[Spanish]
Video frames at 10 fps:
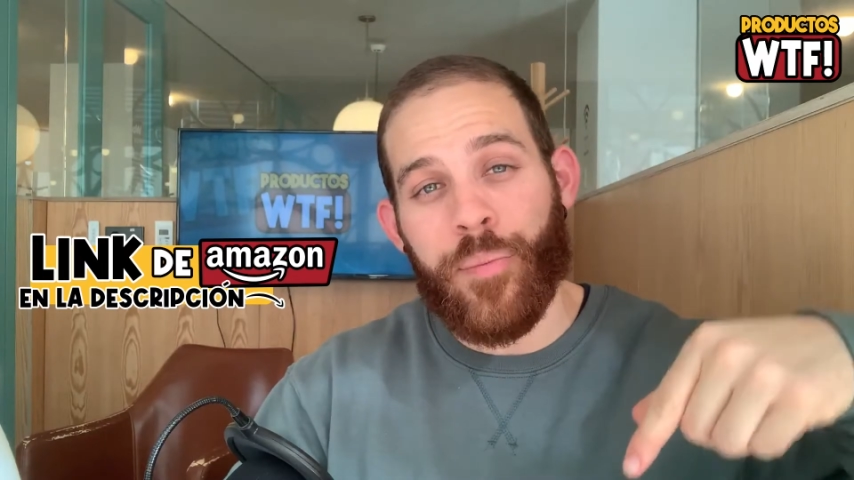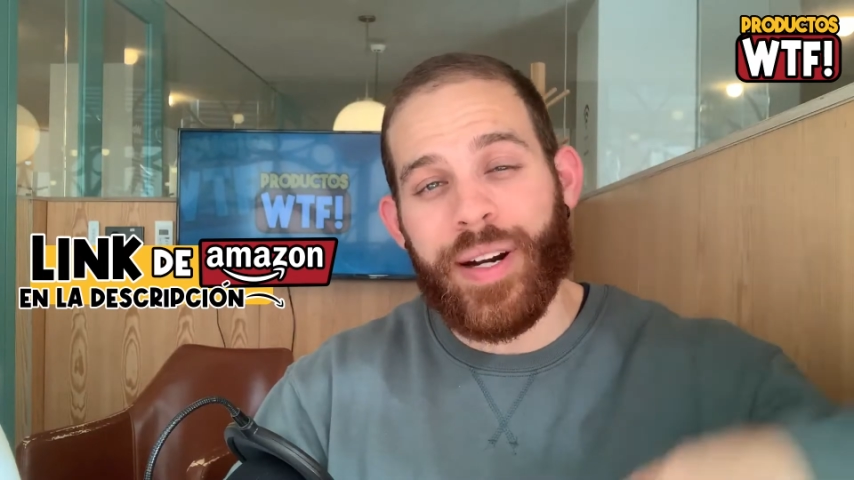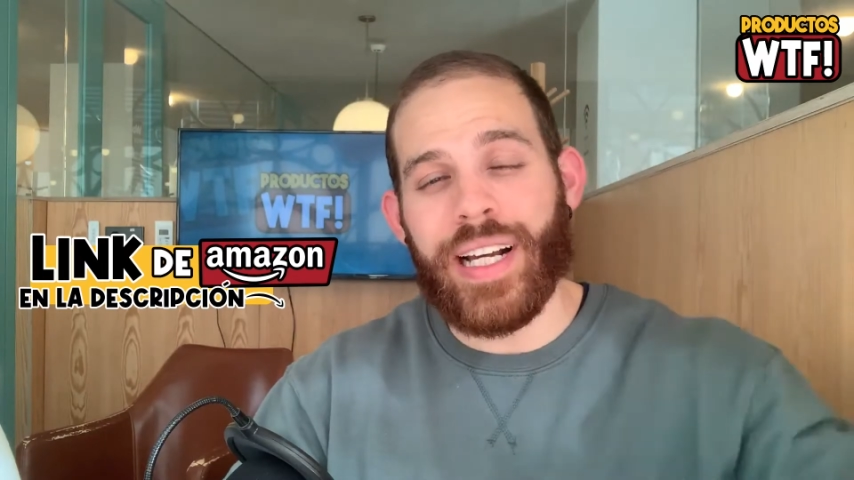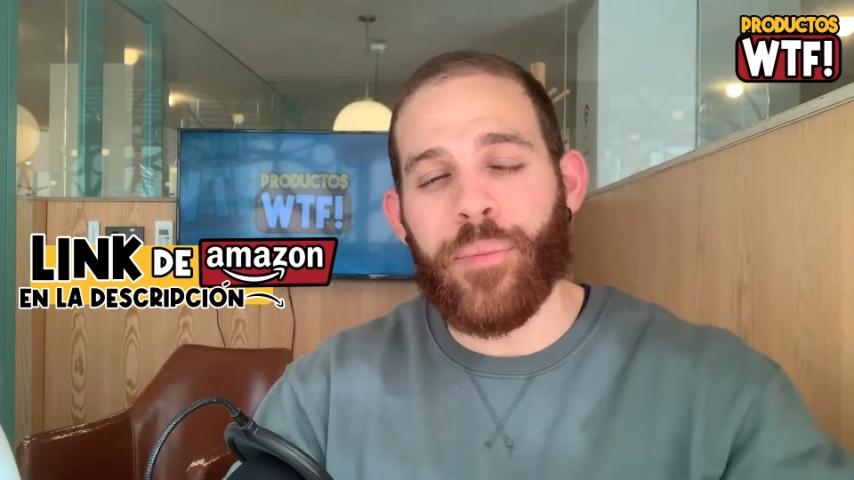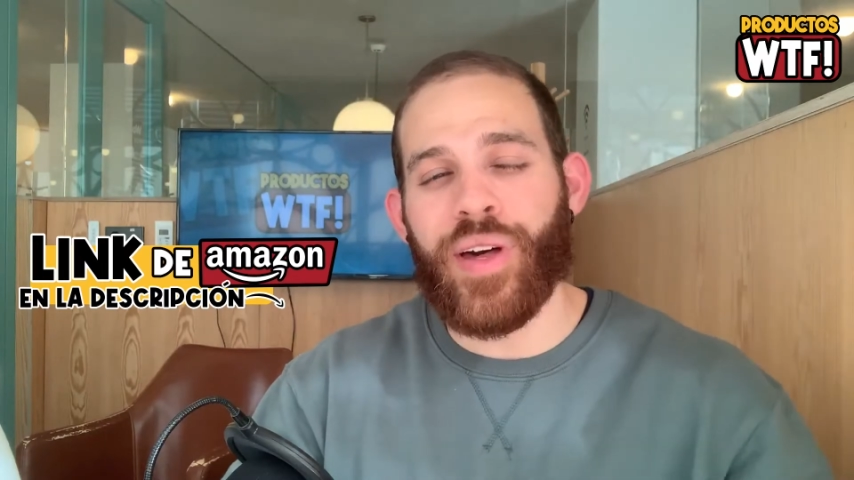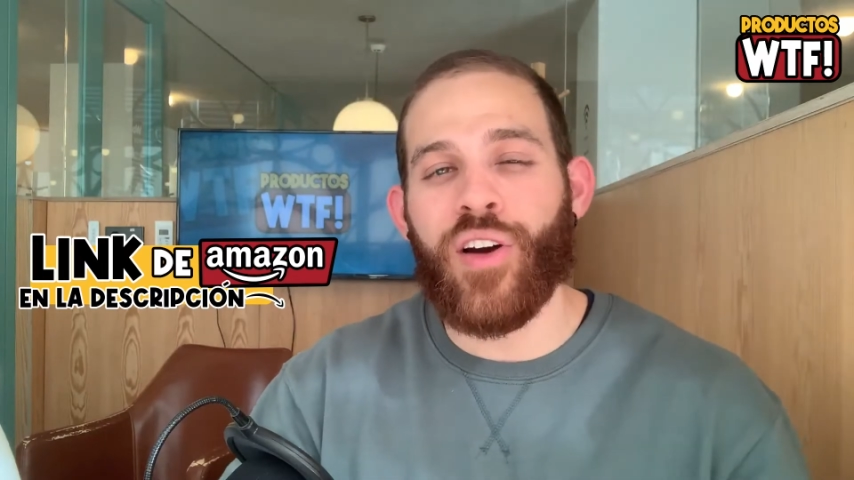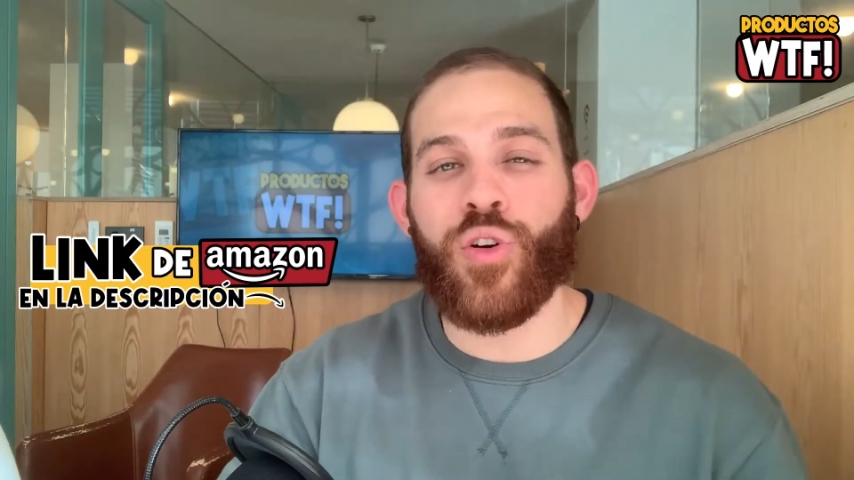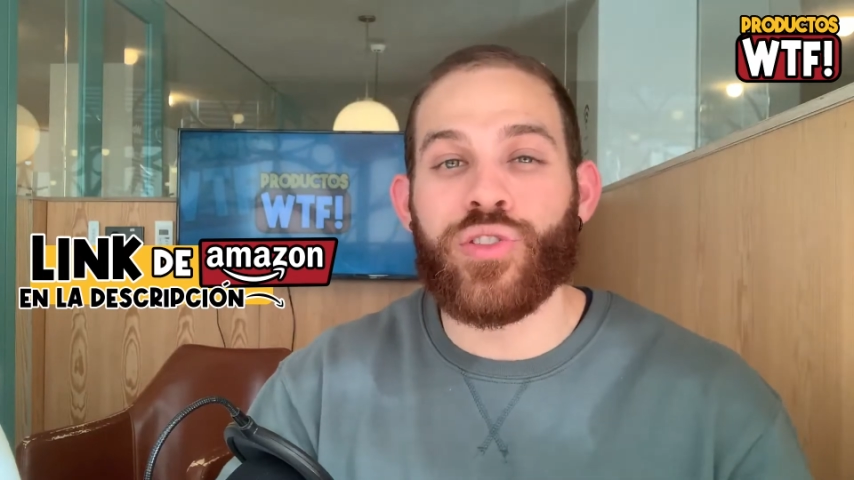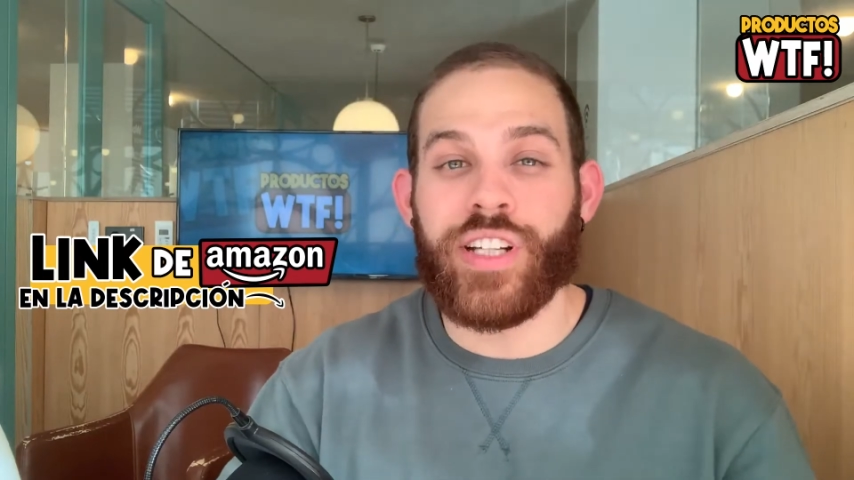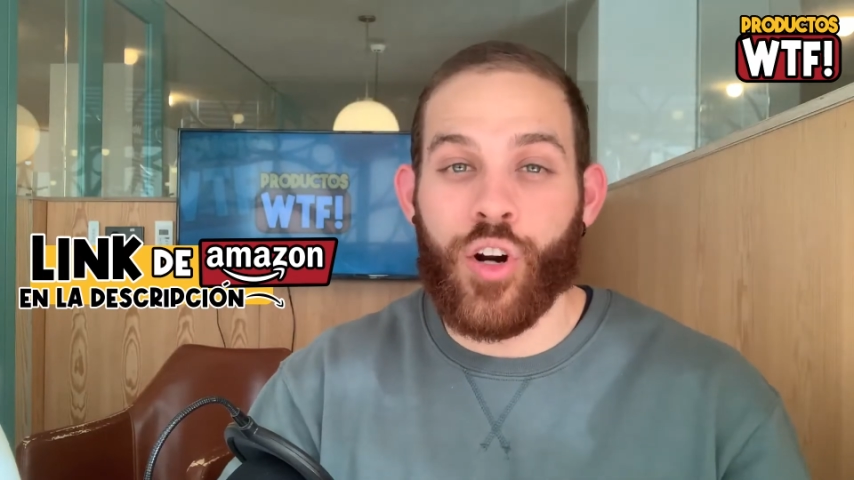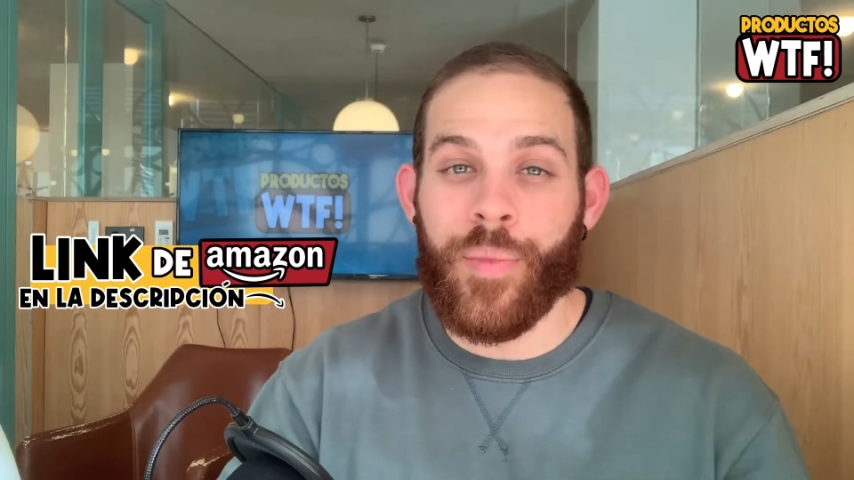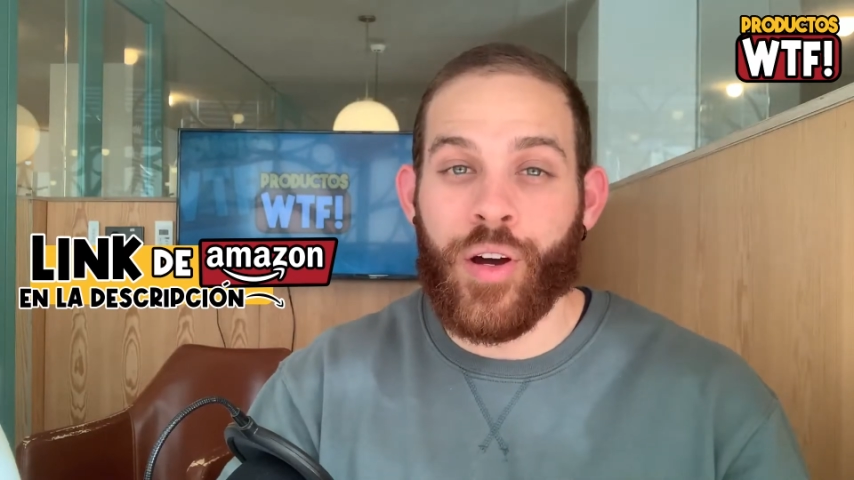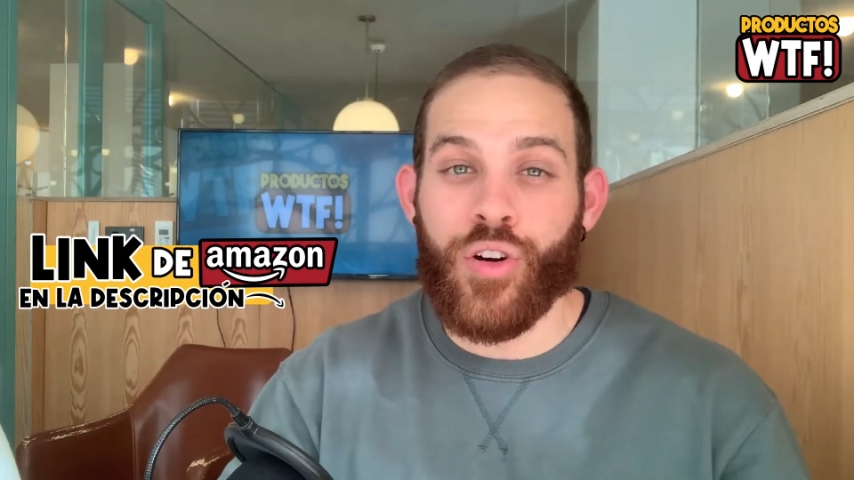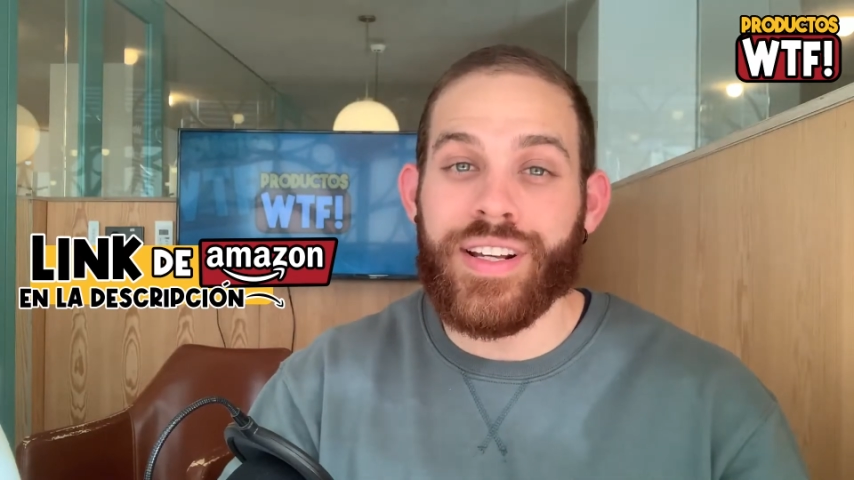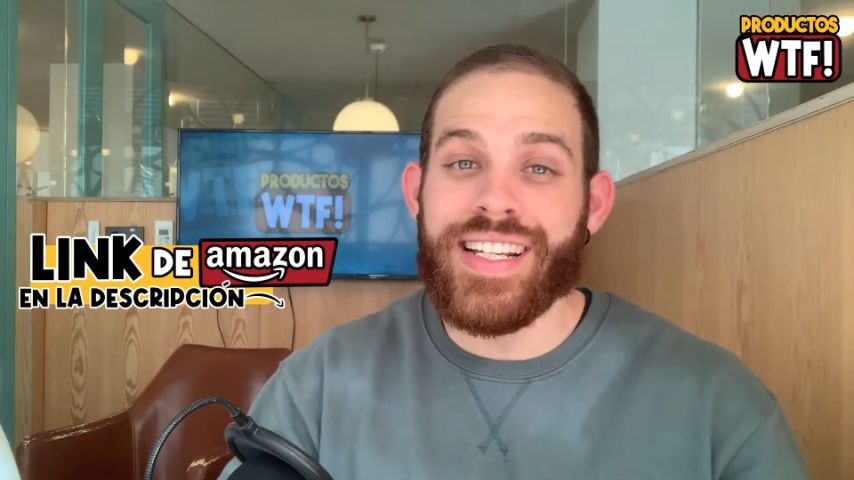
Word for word: para que puedas conocerlo mejor